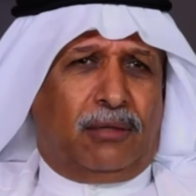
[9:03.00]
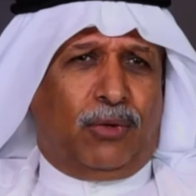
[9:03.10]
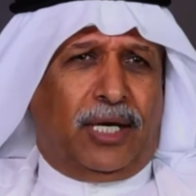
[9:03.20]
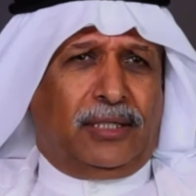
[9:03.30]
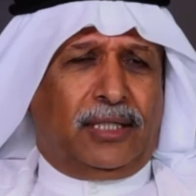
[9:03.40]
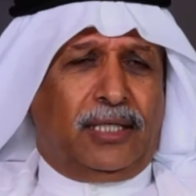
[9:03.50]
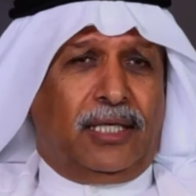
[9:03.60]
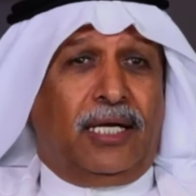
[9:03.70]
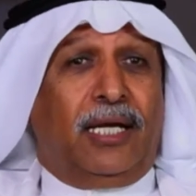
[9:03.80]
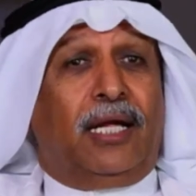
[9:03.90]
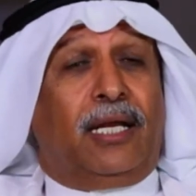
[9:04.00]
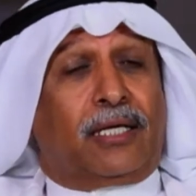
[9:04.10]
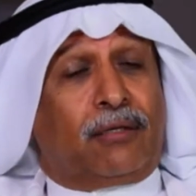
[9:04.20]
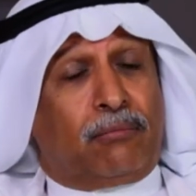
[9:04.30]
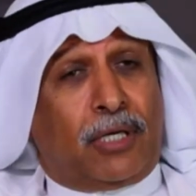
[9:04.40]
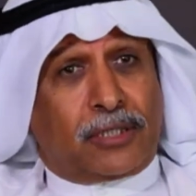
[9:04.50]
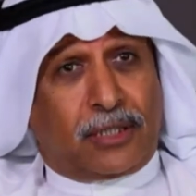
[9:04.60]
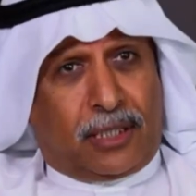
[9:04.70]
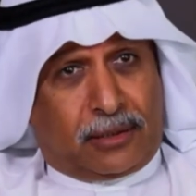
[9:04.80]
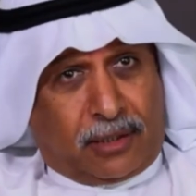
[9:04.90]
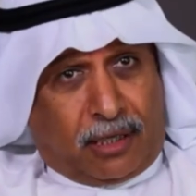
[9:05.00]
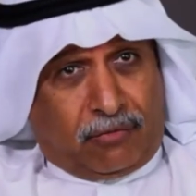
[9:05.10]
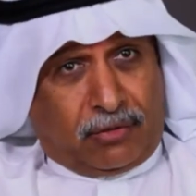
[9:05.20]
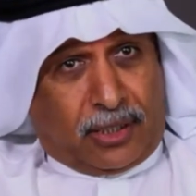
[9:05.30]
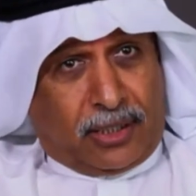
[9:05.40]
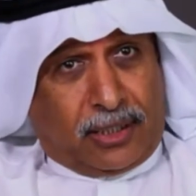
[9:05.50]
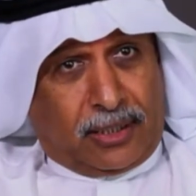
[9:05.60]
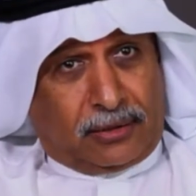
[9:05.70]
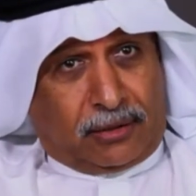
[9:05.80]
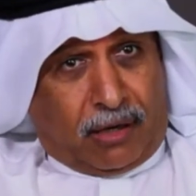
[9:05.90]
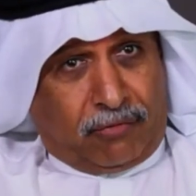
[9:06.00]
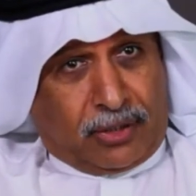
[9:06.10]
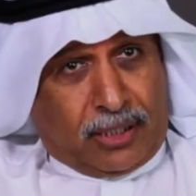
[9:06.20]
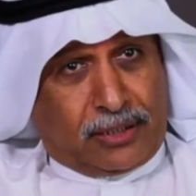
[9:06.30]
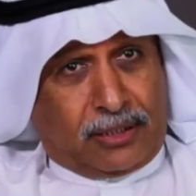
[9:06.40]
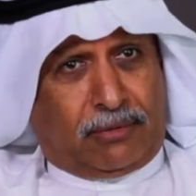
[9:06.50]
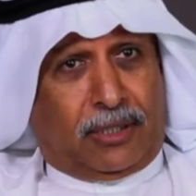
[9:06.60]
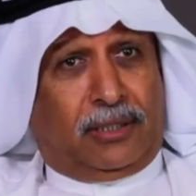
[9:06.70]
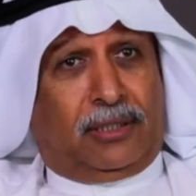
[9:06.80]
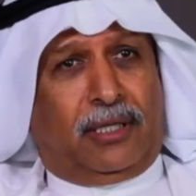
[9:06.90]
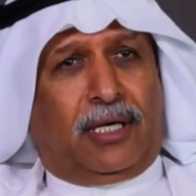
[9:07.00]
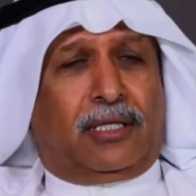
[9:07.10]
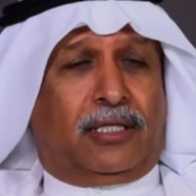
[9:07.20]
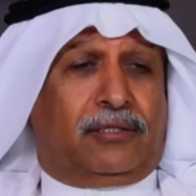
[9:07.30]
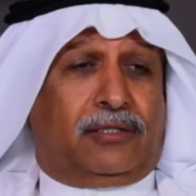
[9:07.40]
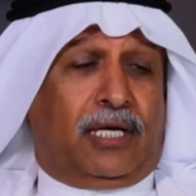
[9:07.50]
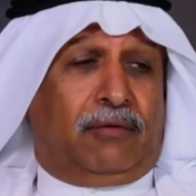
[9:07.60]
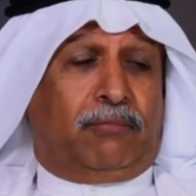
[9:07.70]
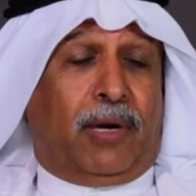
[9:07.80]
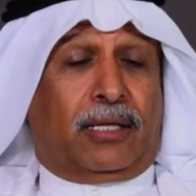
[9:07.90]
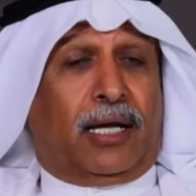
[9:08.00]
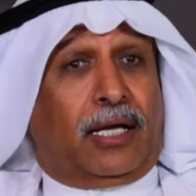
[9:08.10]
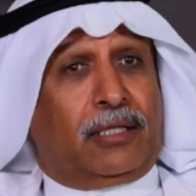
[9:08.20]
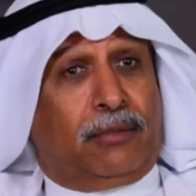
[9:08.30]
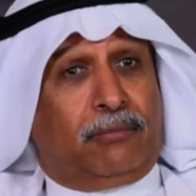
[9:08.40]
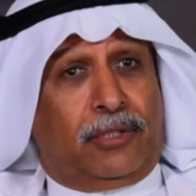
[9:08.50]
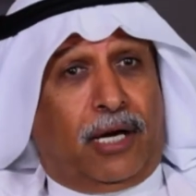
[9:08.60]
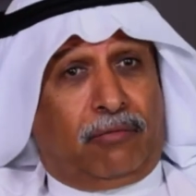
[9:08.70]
معينة لكن ما زالت تحافظ على تحافظ على جمالها أخذت شيء بعض أخذ إبداع في